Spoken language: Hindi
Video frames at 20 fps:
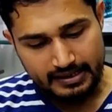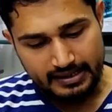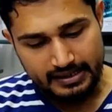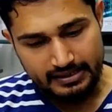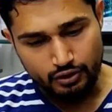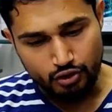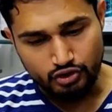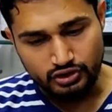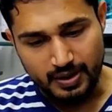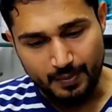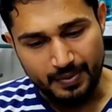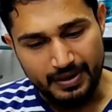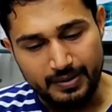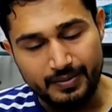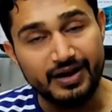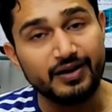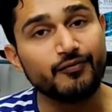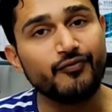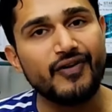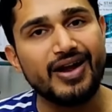कि जो
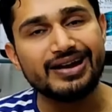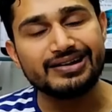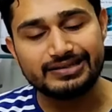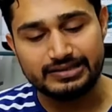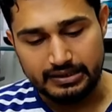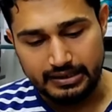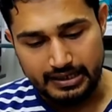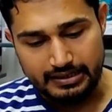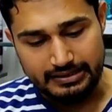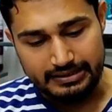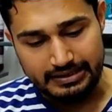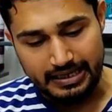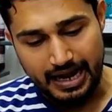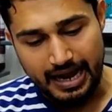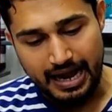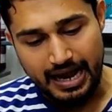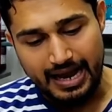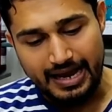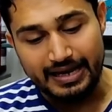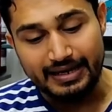सप्लीमेंट फैक्ट्स है ना
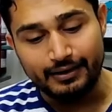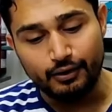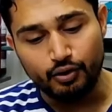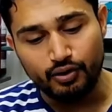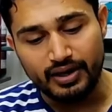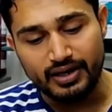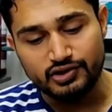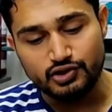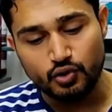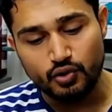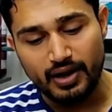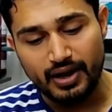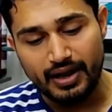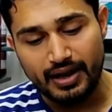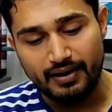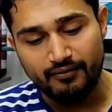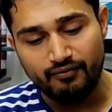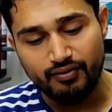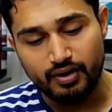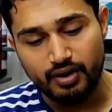यहां इन्होंने जो
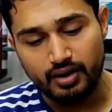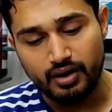है